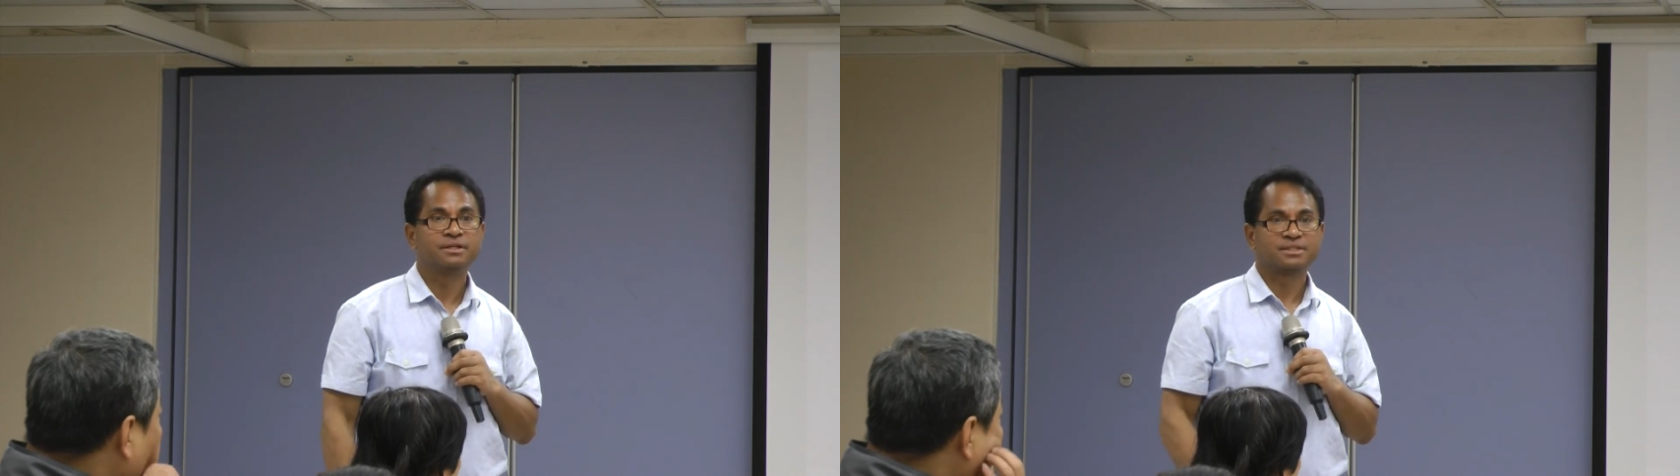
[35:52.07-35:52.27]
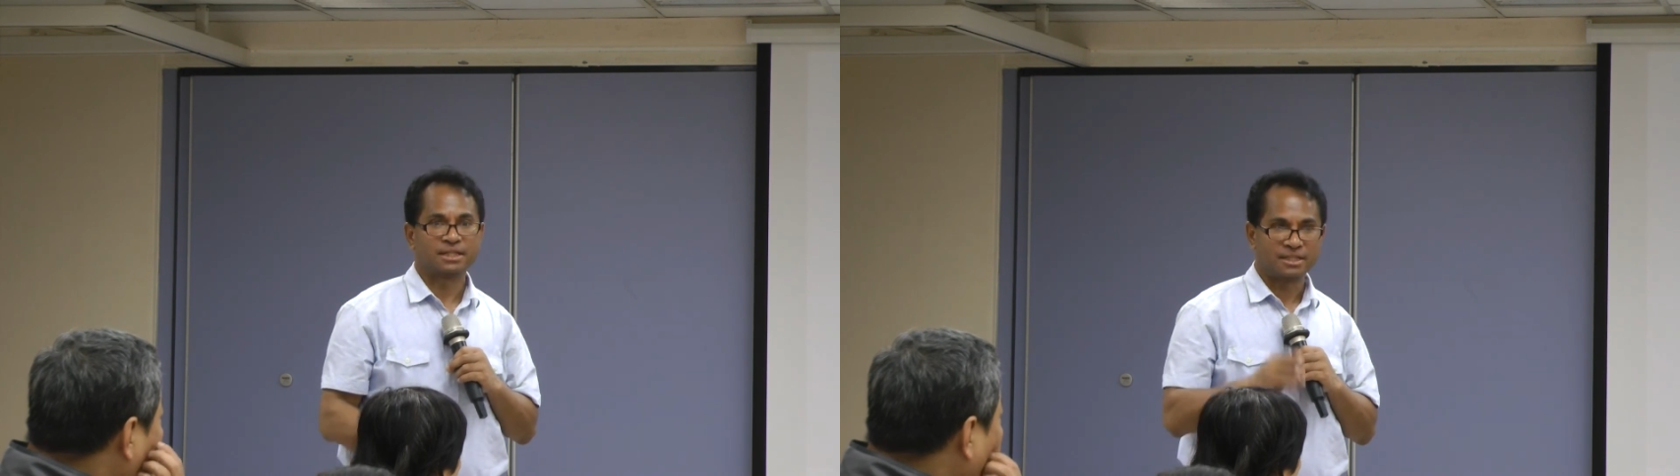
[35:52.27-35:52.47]

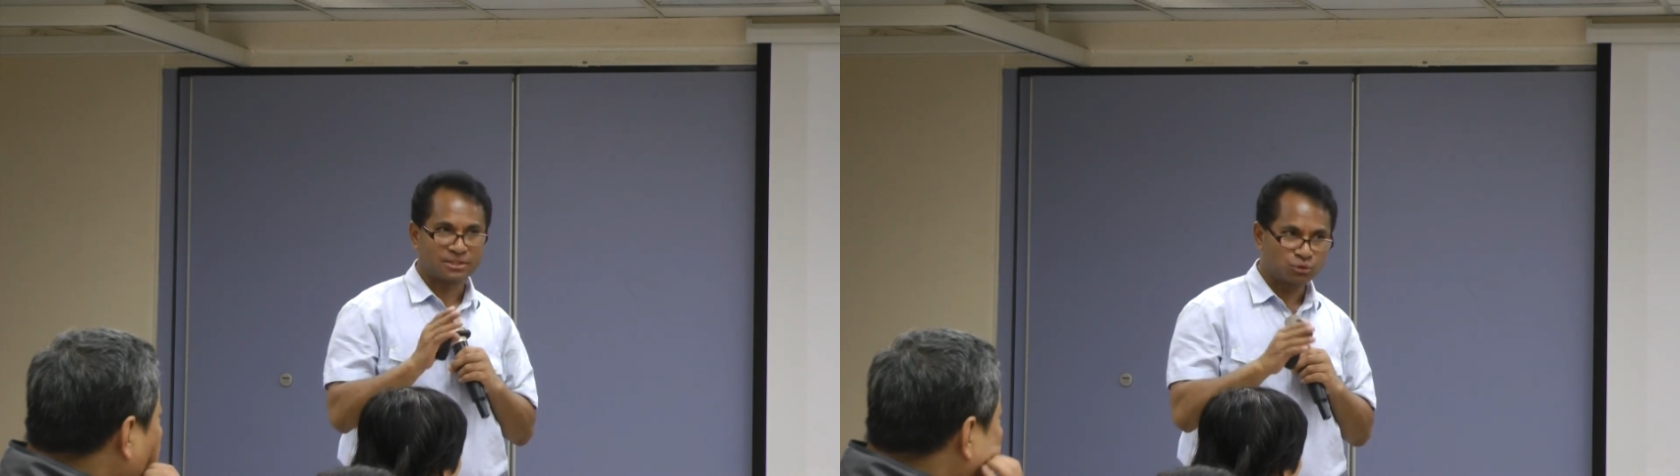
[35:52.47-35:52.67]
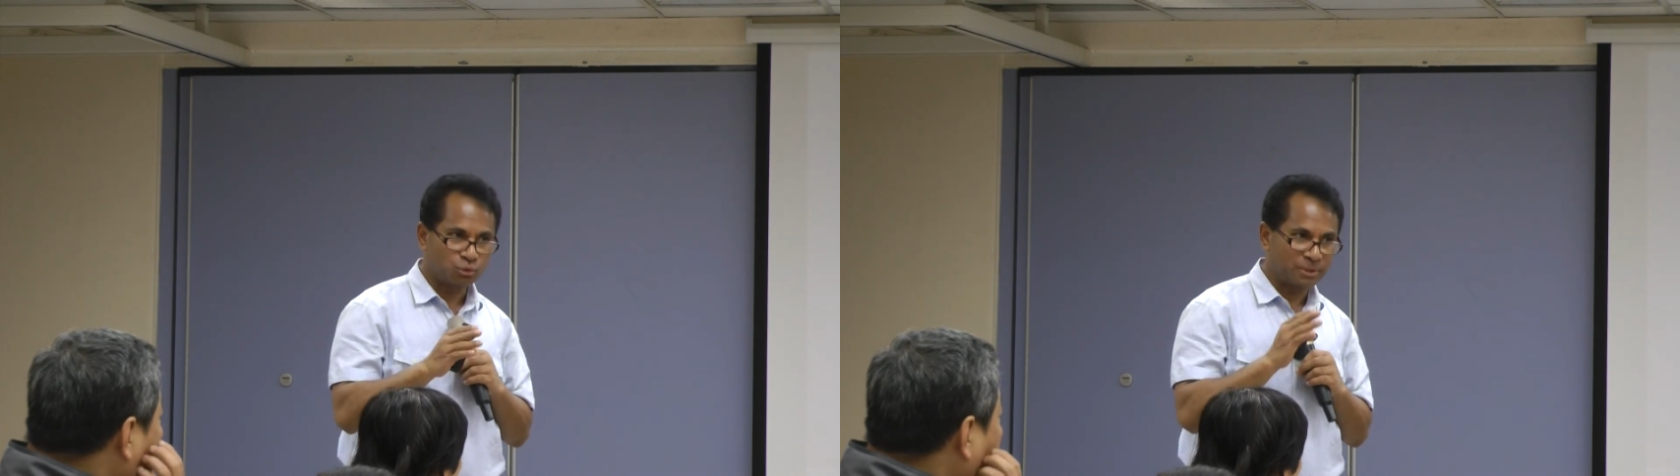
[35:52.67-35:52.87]
在耶
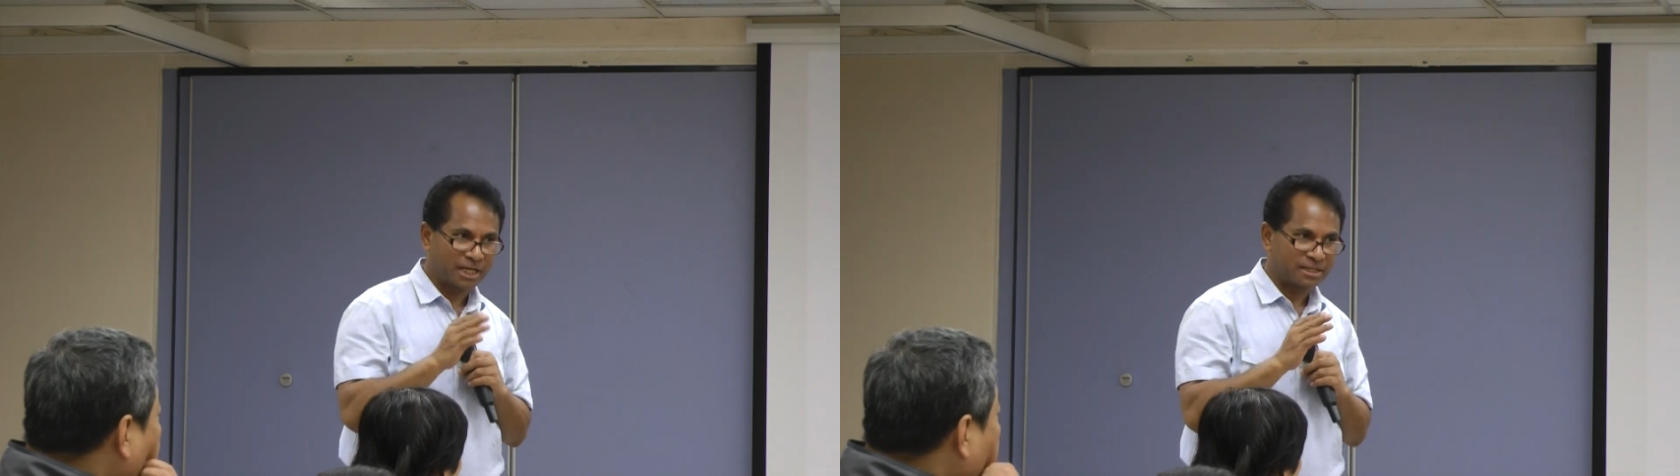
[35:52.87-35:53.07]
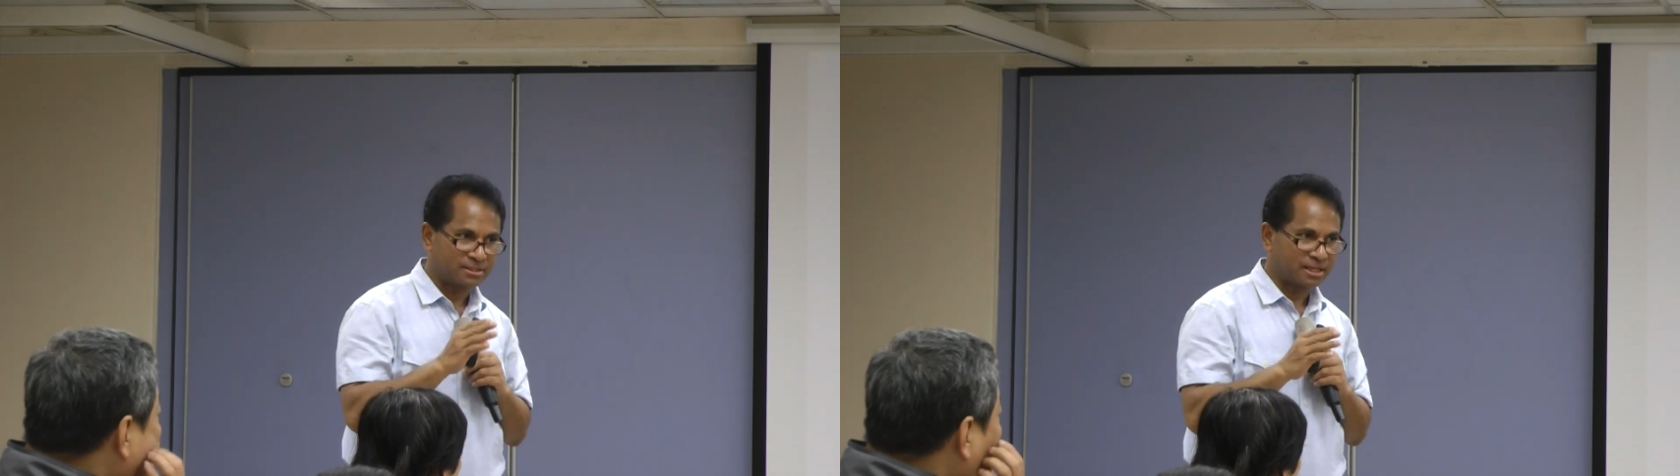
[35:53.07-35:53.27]
稣被
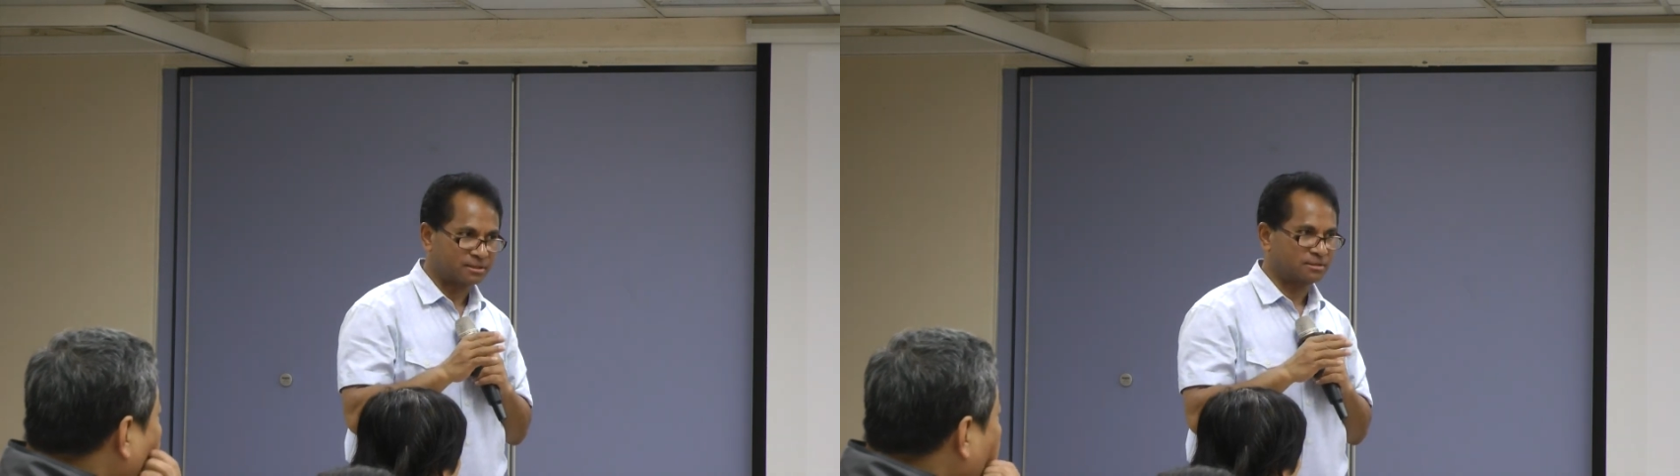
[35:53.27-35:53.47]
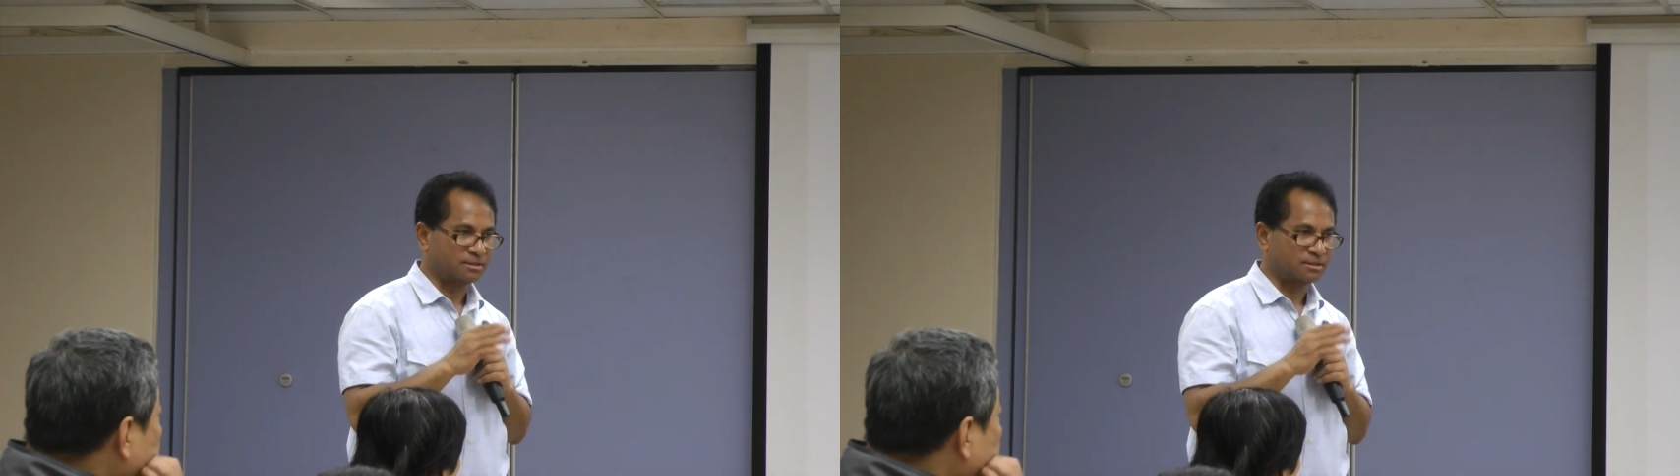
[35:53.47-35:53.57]
安葬